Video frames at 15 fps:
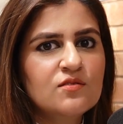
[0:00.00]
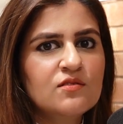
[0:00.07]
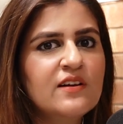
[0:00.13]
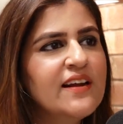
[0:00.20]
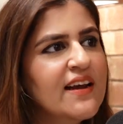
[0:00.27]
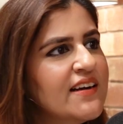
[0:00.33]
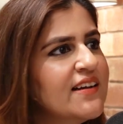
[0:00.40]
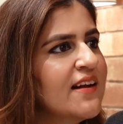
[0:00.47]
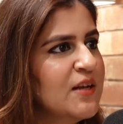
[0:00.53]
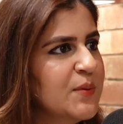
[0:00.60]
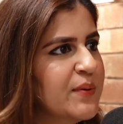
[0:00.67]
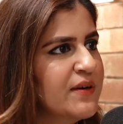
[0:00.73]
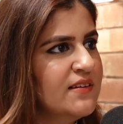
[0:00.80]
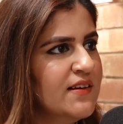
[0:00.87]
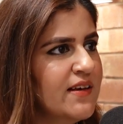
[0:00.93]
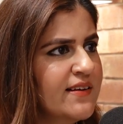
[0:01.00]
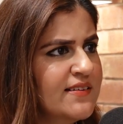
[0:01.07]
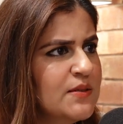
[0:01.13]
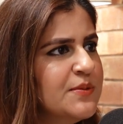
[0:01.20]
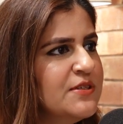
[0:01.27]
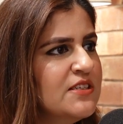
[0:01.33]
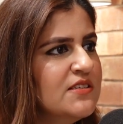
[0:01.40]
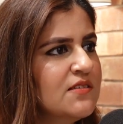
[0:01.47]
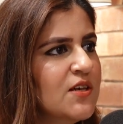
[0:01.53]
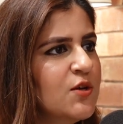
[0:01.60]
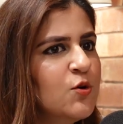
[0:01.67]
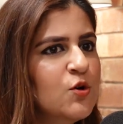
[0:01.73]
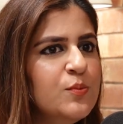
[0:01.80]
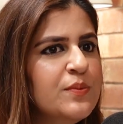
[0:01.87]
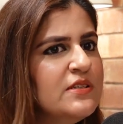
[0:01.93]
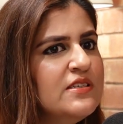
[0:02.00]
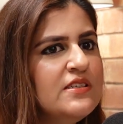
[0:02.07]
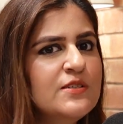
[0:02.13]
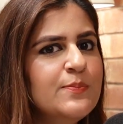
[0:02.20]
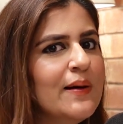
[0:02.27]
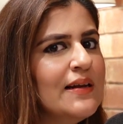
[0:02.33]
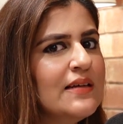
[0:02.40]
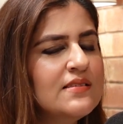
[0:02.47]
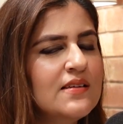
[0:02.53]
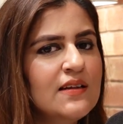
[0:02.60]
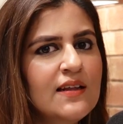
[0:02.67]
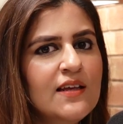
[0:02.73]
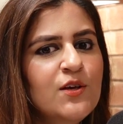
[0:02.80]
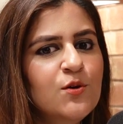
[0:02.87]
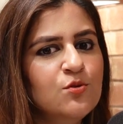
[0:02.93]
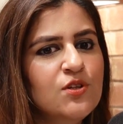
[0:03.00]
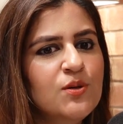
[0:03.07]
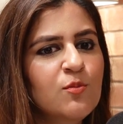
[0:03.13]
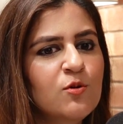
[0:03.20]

क्रिएट करनी पड़ती है किसी भी चीज़ की कोई भी चीज़ पहले से नहीं होती